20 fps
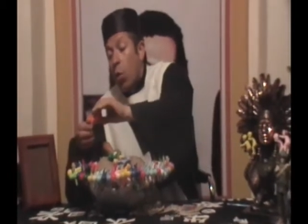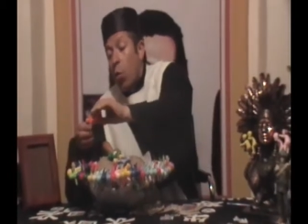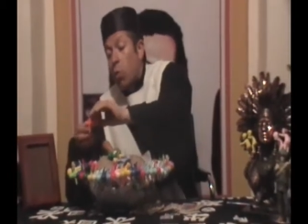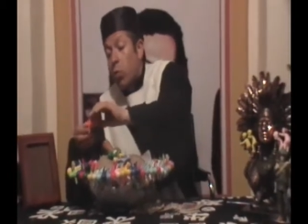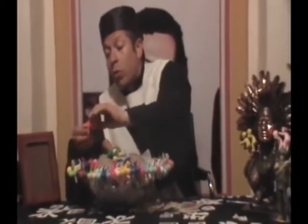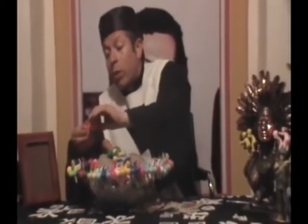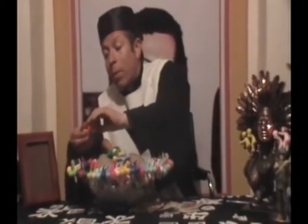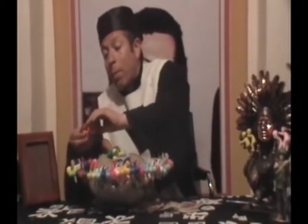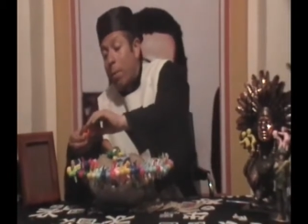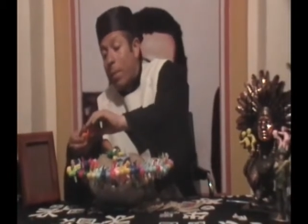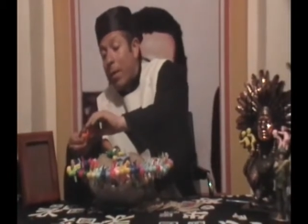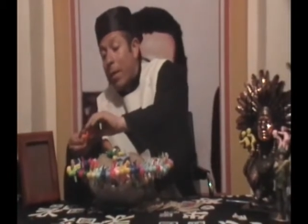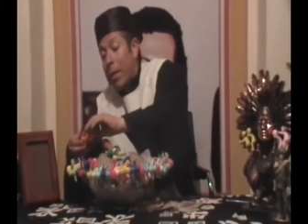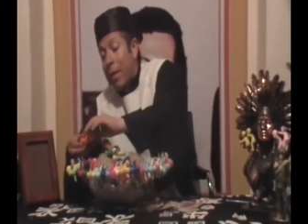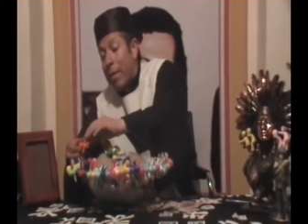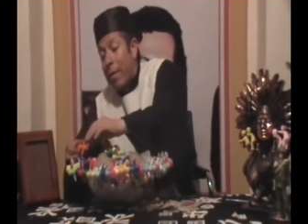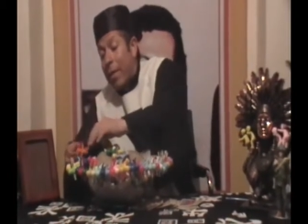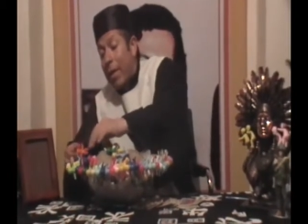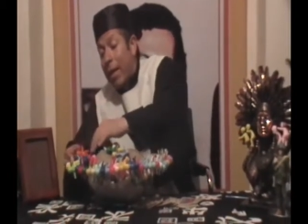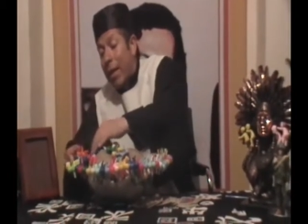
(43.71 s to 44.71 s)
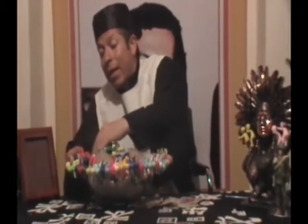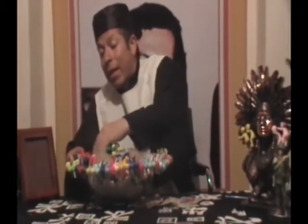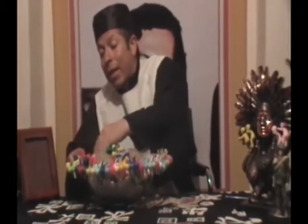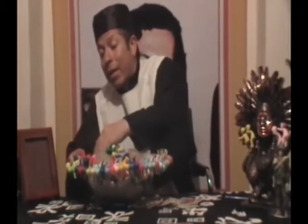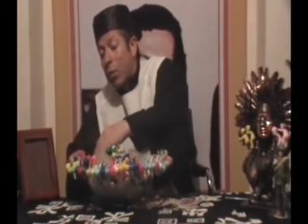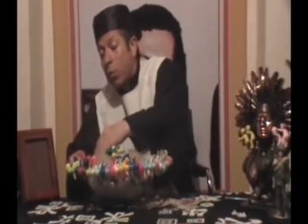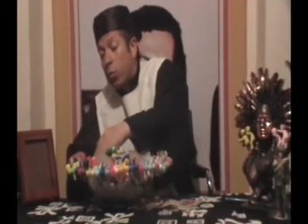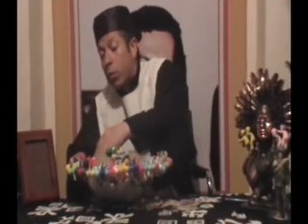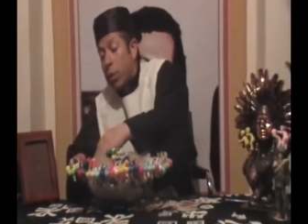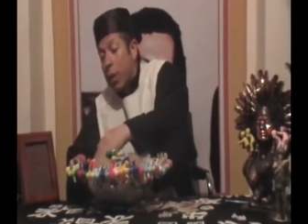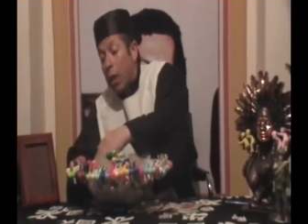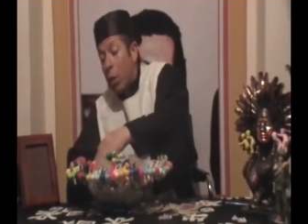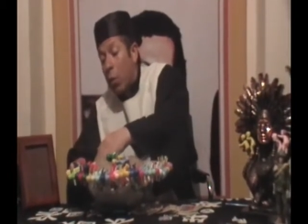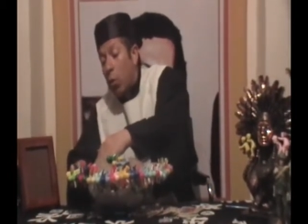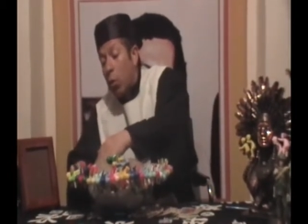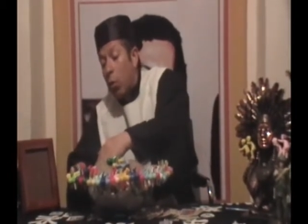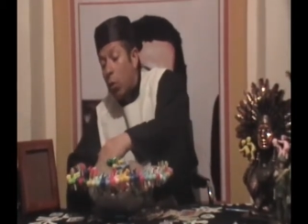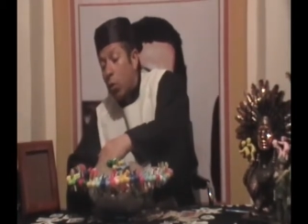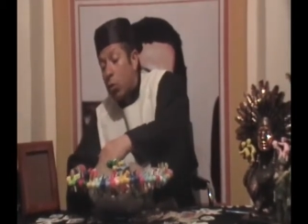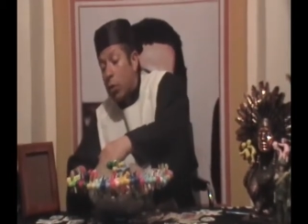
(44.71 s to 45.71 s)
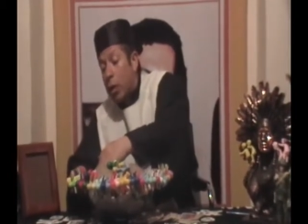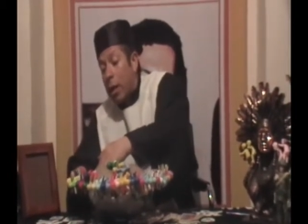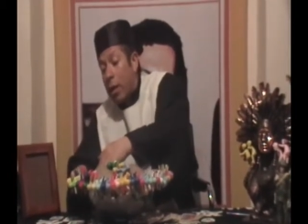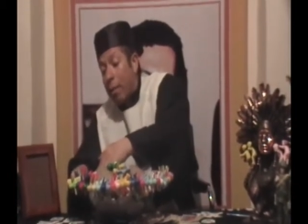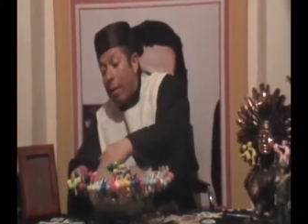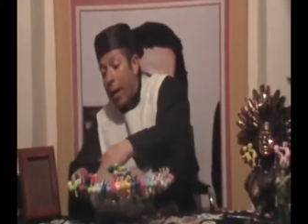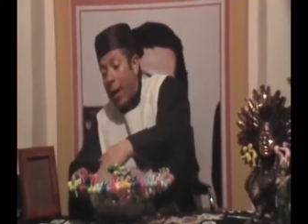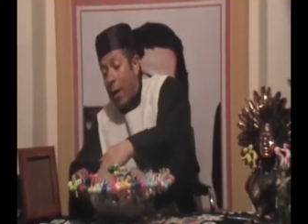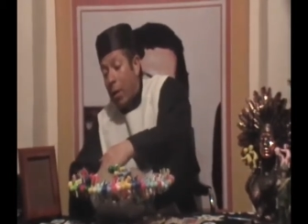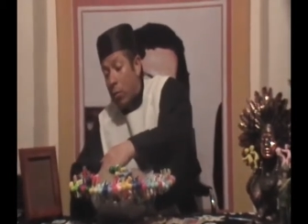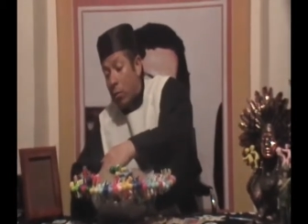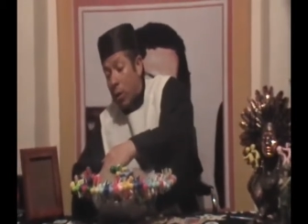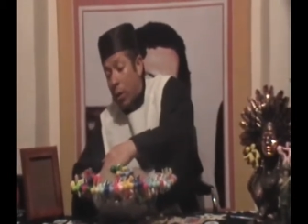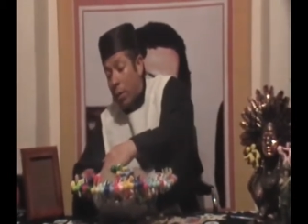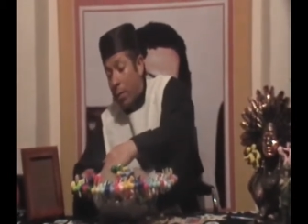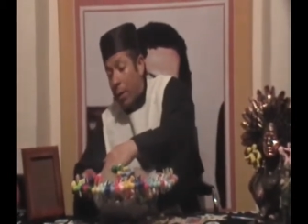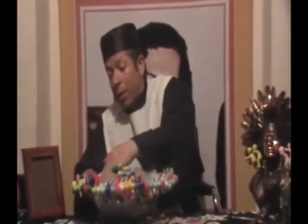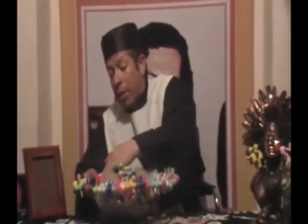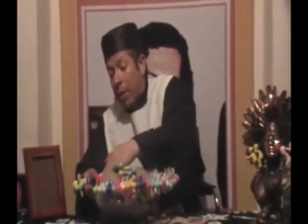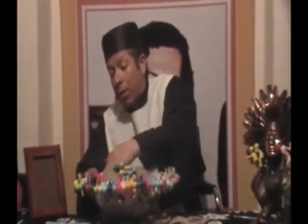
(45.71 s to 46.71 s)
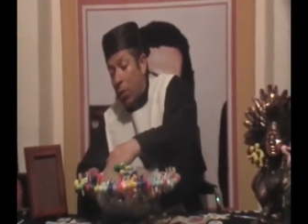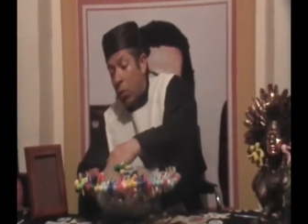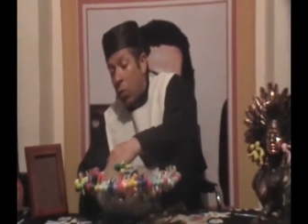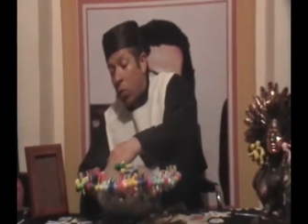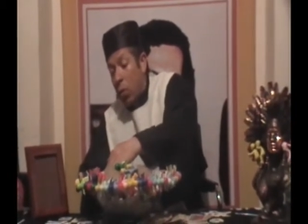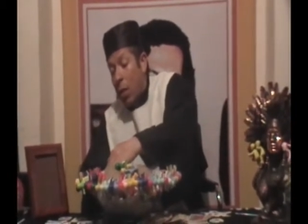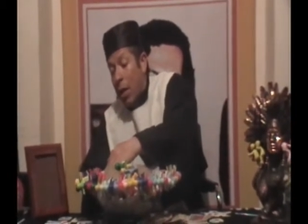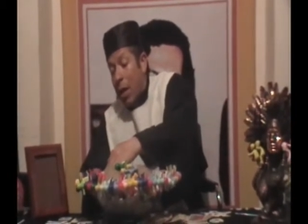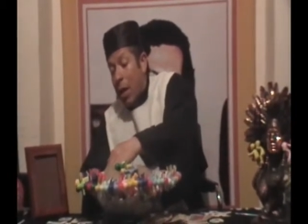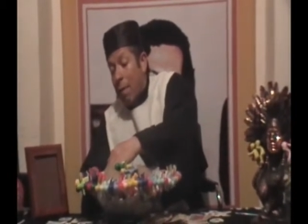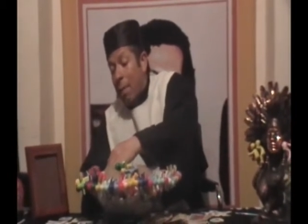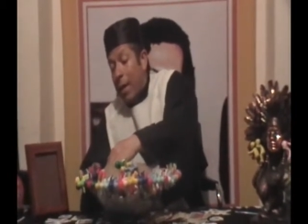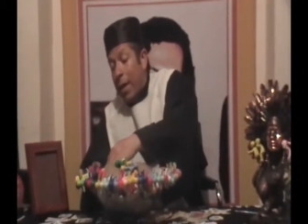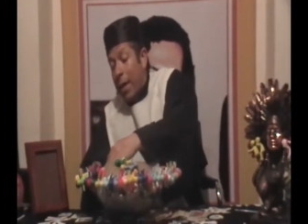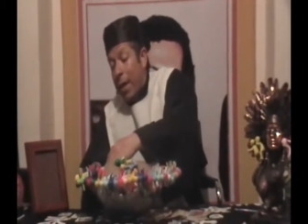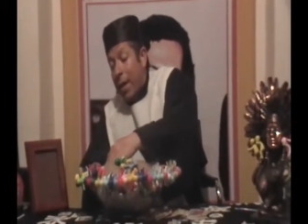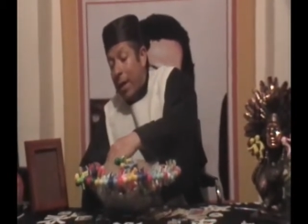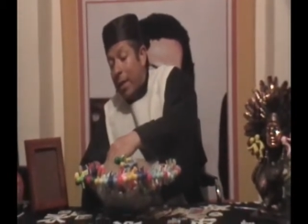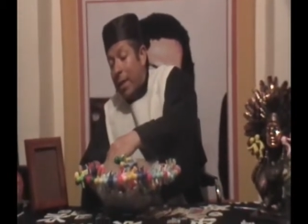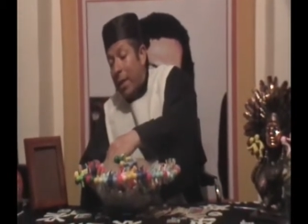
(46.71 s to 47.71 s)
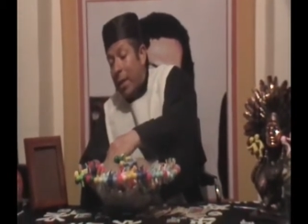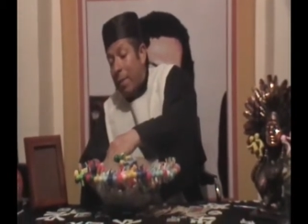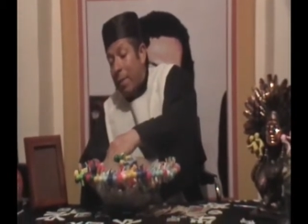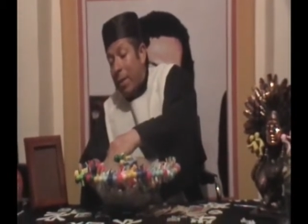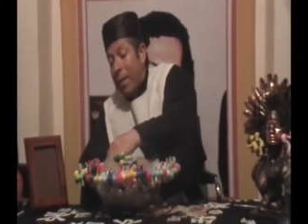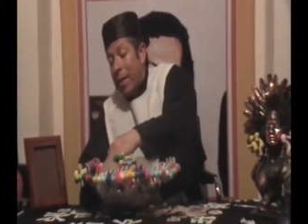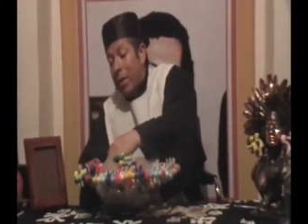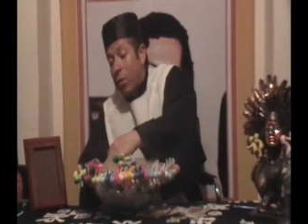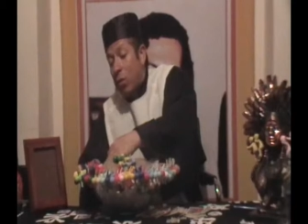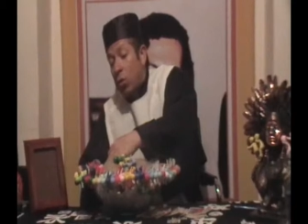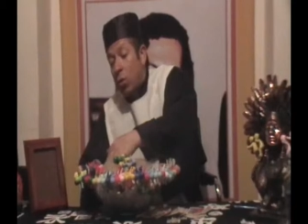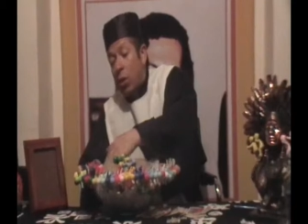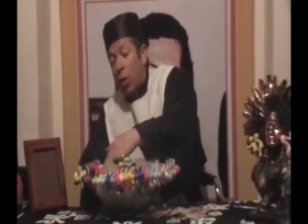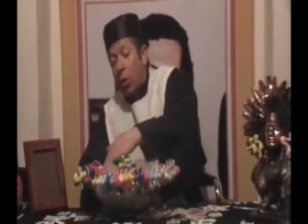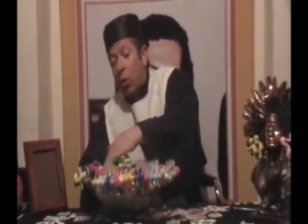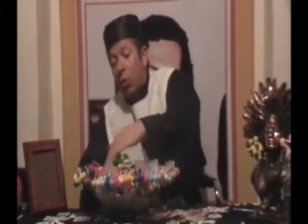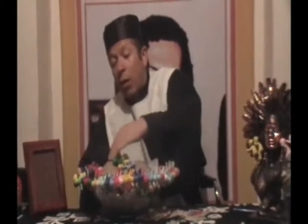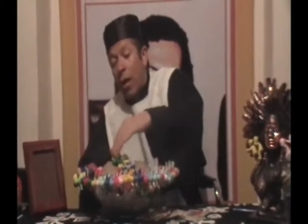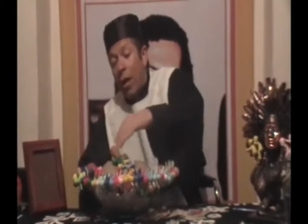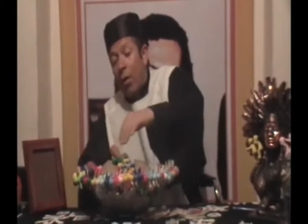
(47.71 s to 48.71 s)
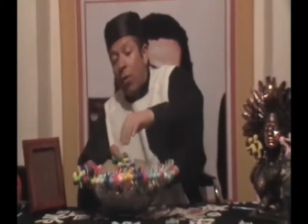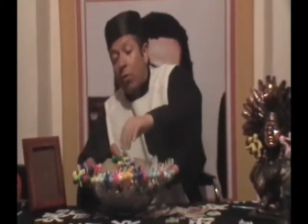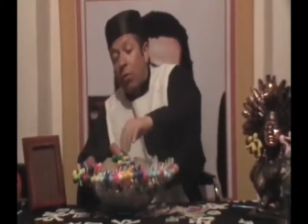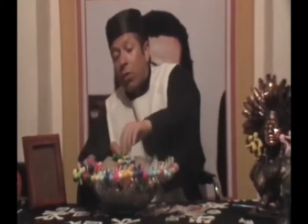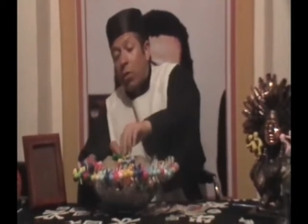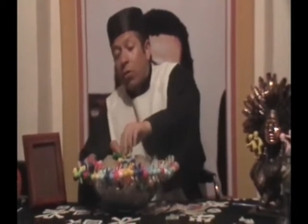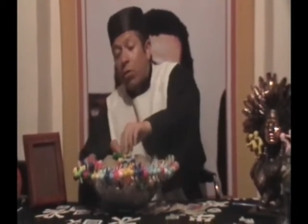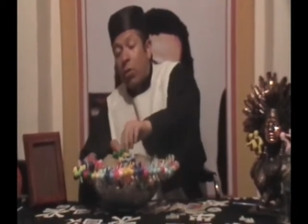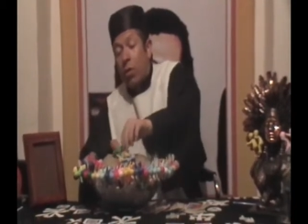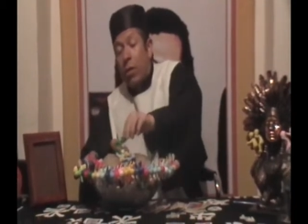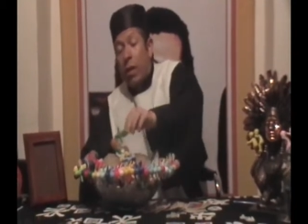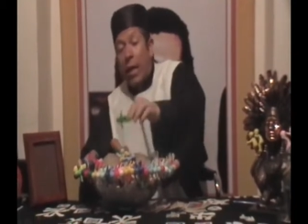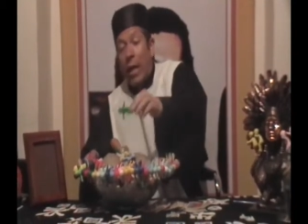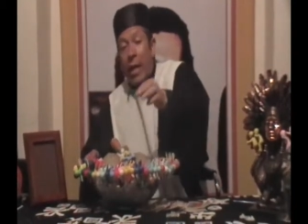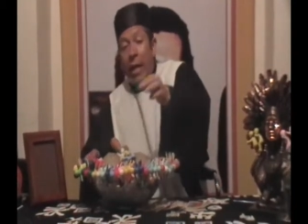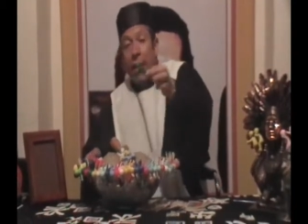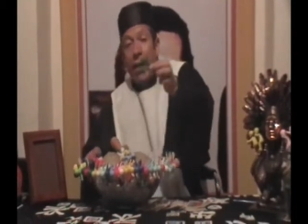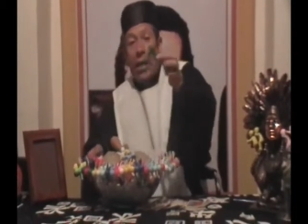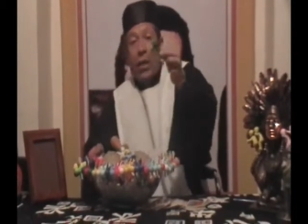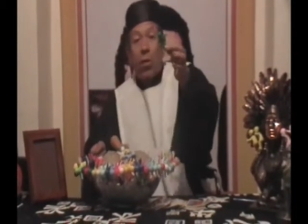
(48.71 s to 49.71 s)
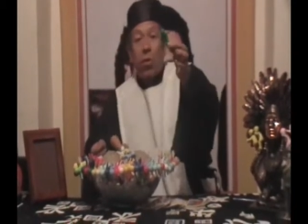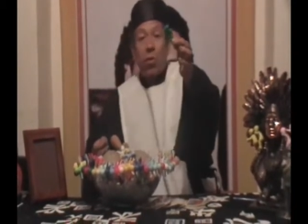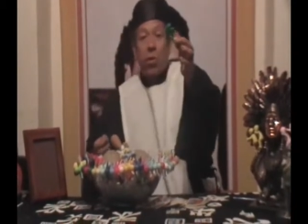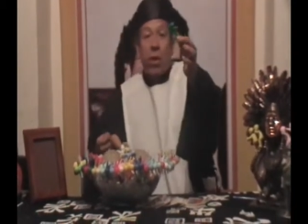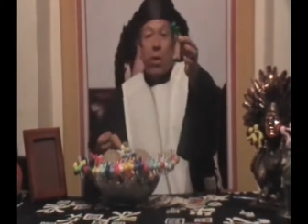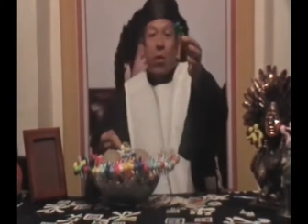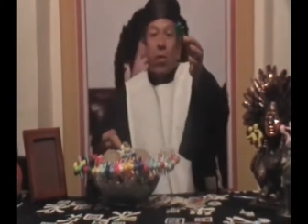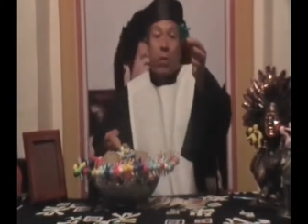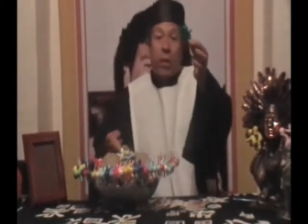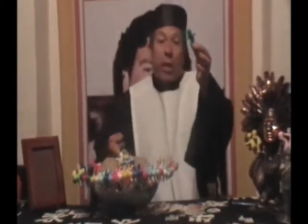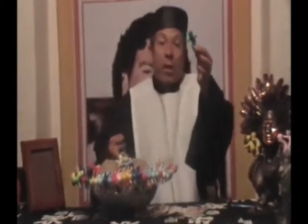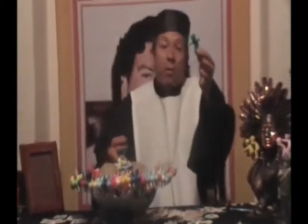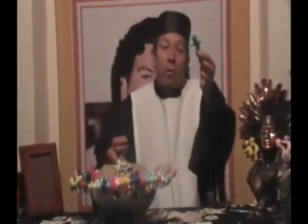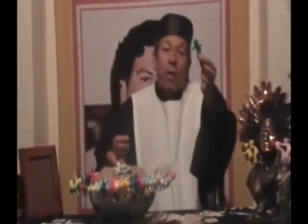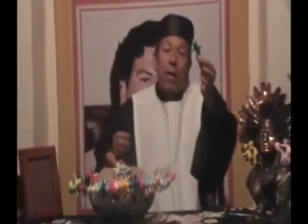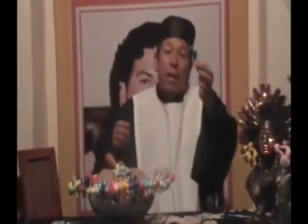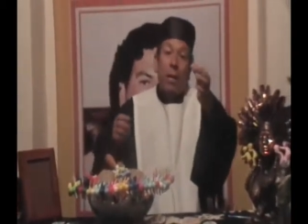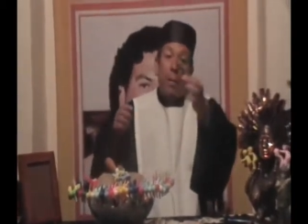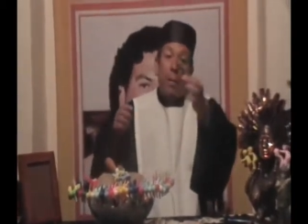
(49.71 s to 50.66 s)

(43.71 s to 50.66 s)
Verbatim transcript: usted empieza a ver el resultado en los trabajos, hermanito. ¿Para qué sirven estos nihuangos, estos carajillos que yo tengo en